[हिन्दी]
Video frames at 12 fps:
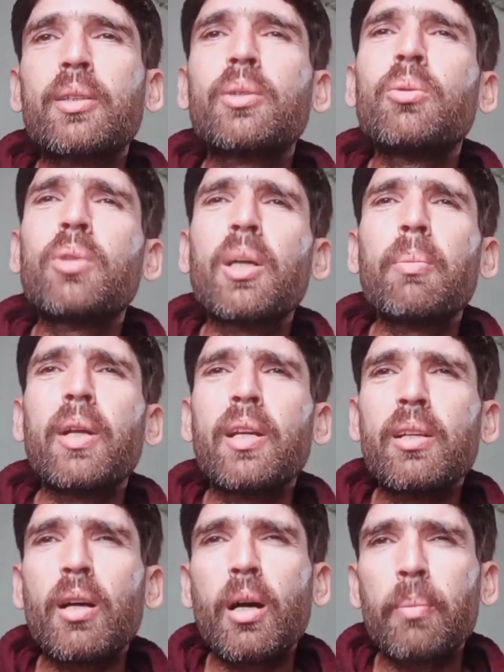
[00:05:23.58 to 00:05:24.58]
क्योंकि मैंने
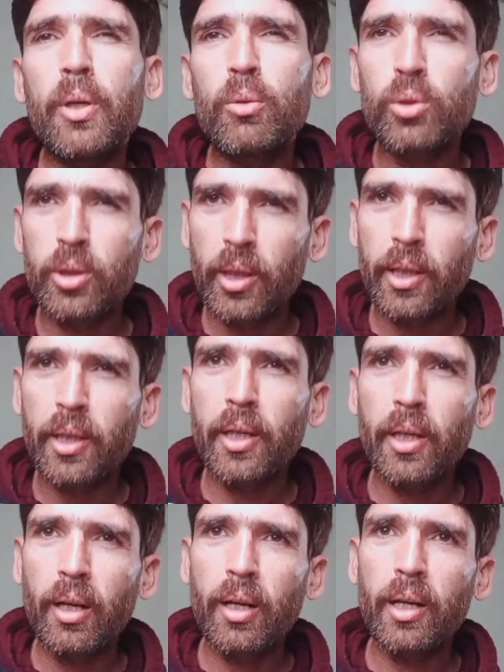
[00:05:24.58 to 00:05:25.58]
यहाँ पे कुछ देखे
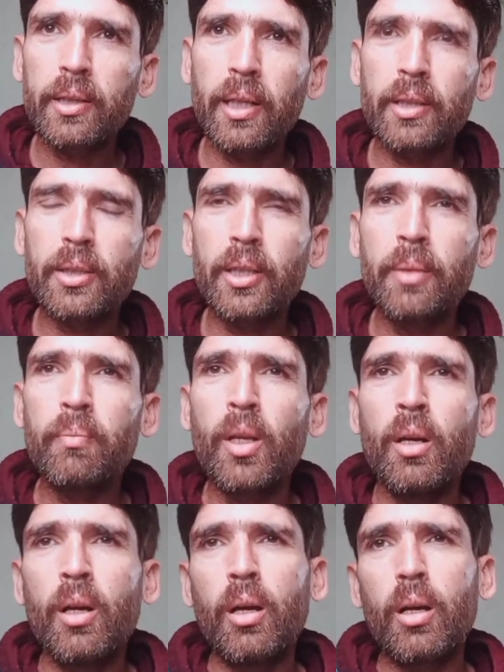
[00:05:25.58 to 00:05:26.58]
हालात ऐसे
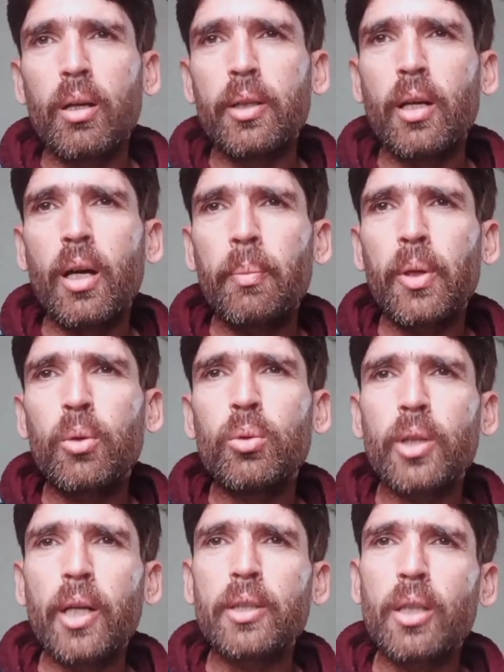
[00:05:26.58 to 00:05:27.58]
यहाँ पे
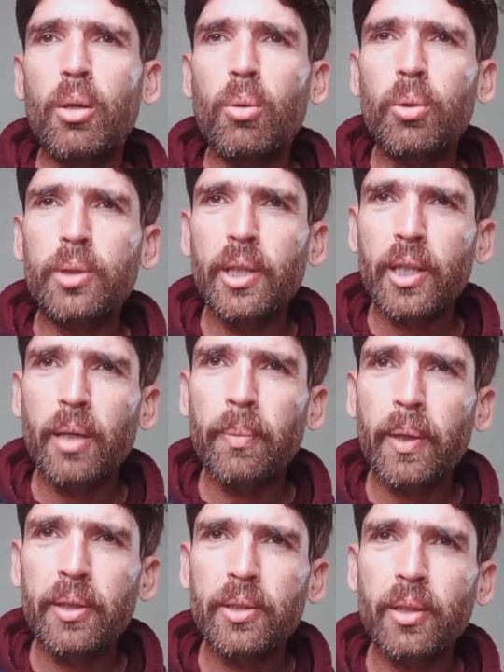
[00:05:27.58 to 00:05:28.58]
कुछ ऐसे लोग देखे
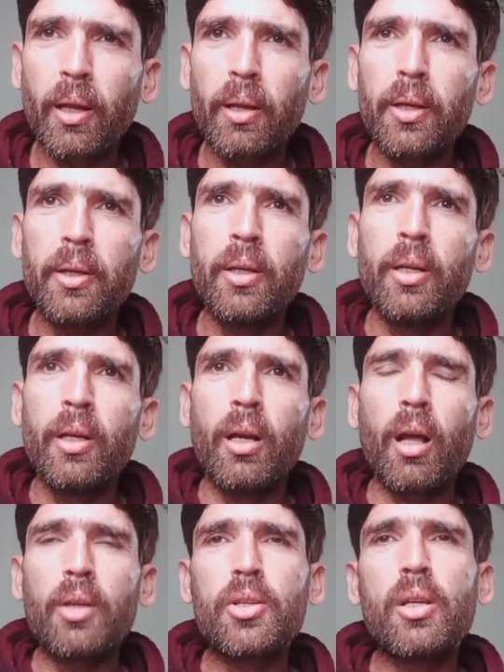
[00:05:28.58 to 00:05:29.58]
पाकिस्तानी
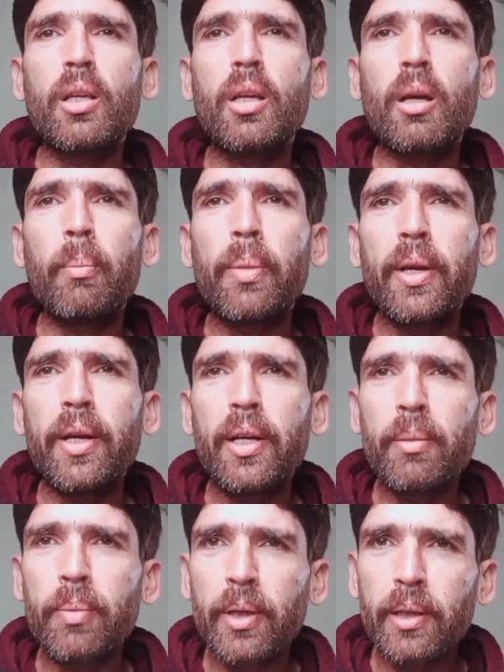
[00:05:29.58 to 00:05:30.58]
जिनकी
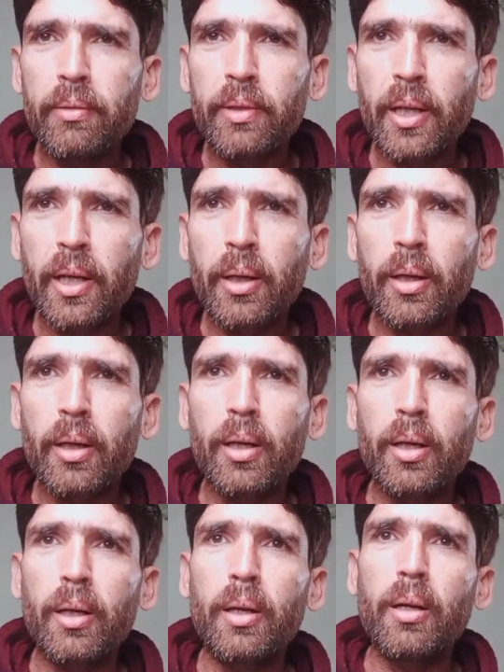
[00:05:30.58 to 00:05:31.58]
कंप्लेंटें पड़ी हुई हैं
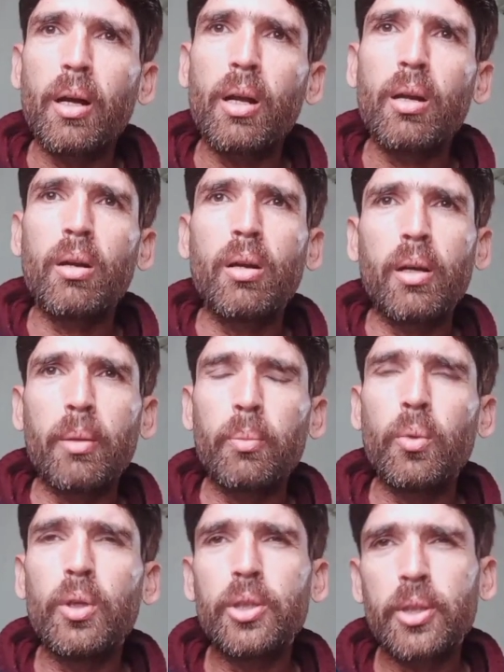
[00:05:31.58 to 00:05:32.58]
हर
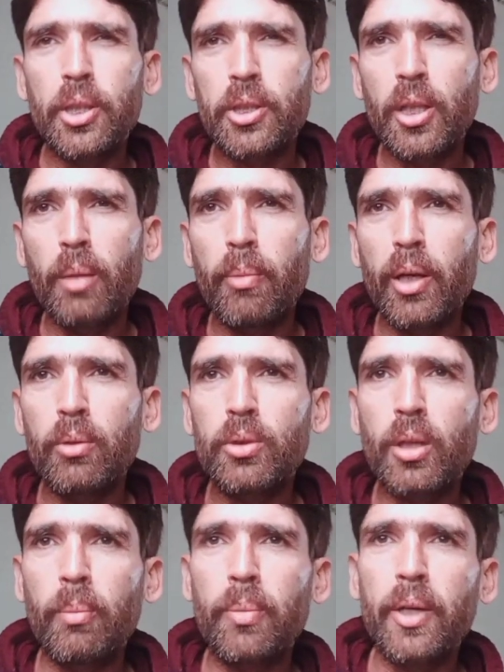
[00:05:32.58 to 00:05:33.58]
पुलिस स्टेशन में कुछ
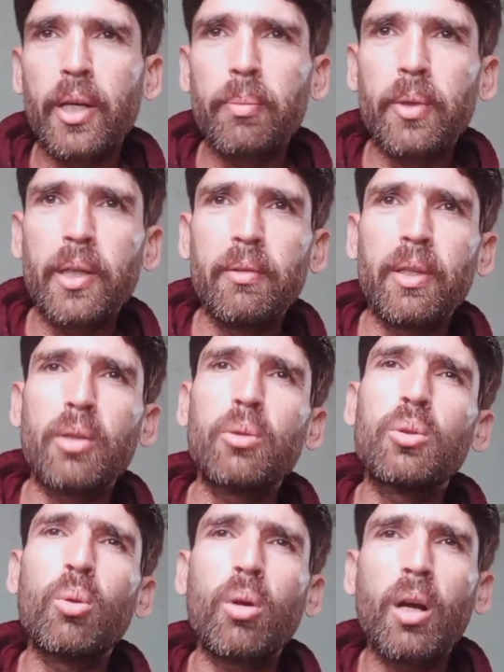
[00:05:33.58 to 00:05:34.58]
कंप्लेंट पड़ी हुई हैं
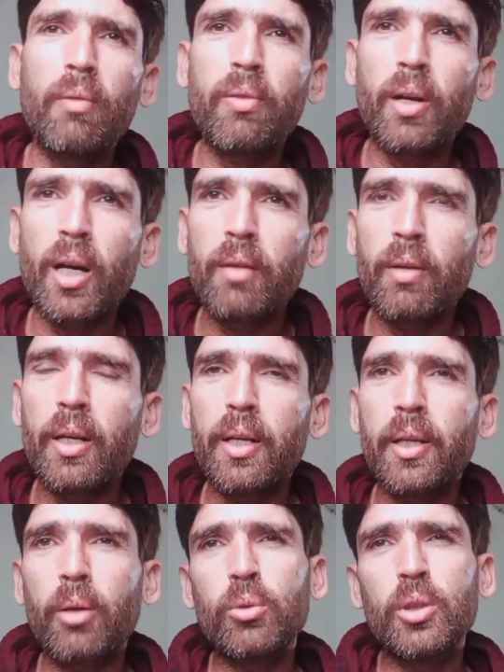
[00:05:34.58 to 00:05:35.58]
कुछ धोखा फ्रॉड वाले
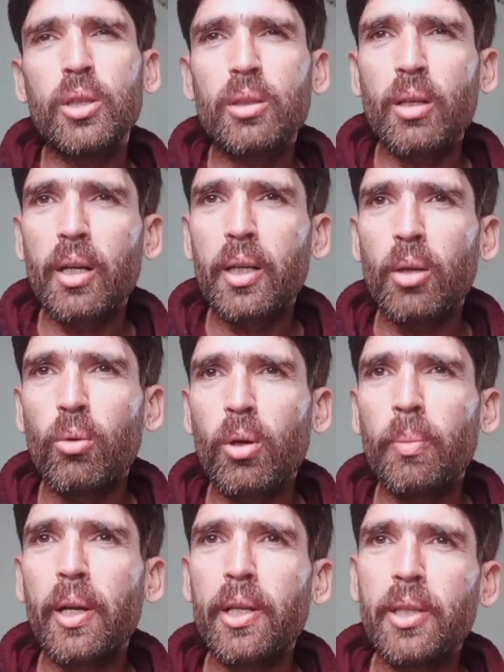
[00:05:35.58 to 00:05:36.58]
या कुछ इस तरह के
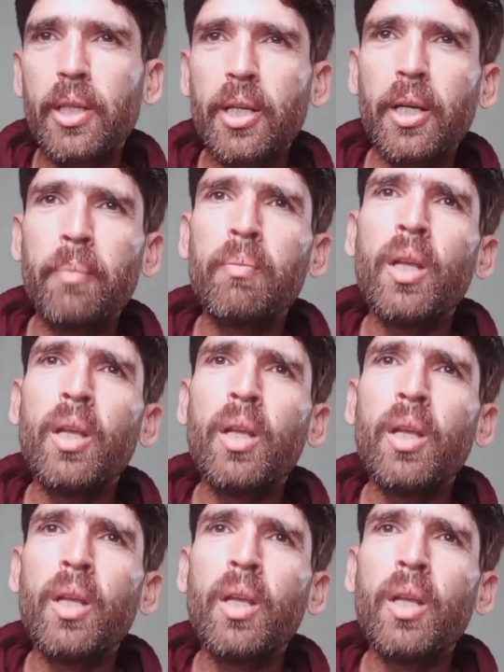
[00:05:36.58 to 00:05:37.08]
लोग मैंने देखे